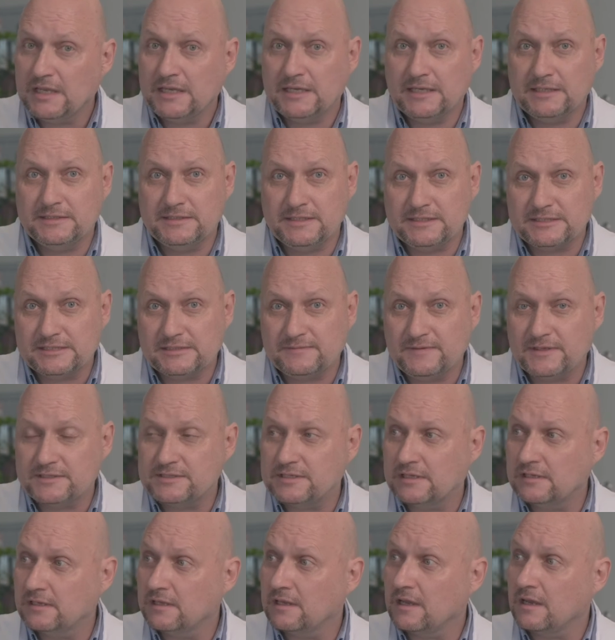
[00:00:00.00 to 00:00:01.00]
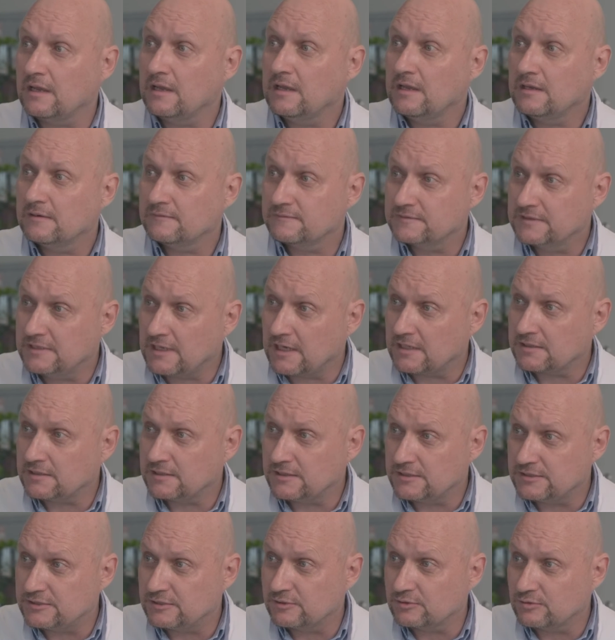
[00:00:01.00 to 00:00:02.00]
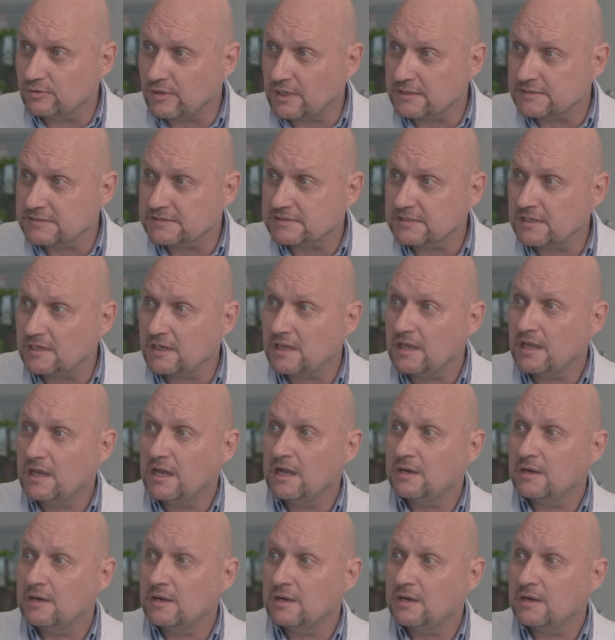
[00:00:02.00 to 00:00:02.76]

И действительно, в данной ситуации